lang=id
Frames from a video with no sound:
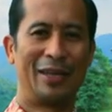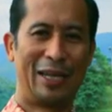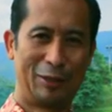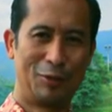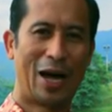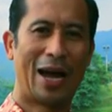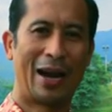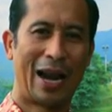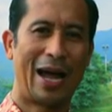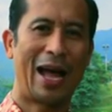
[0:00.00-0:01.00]
Itu
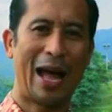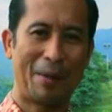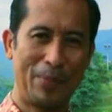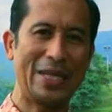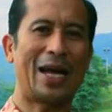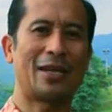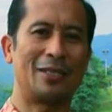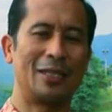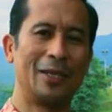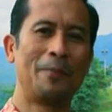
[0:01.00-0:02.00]
adalah
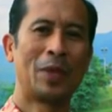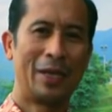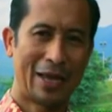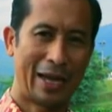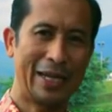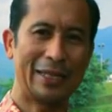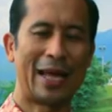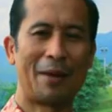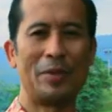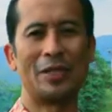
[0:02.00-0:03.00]
aplikasi yang
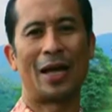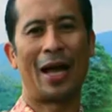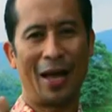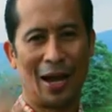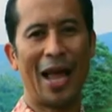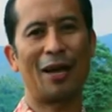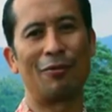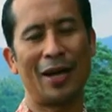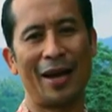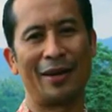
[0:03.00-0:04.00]
kita bisa
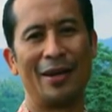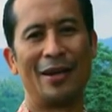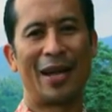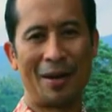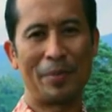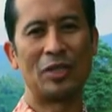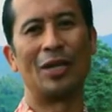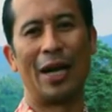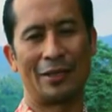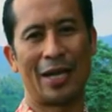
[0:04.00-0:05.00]
lakukan dan
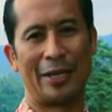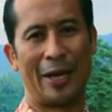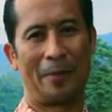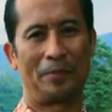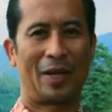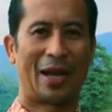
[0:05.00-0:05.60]
penjelasannya.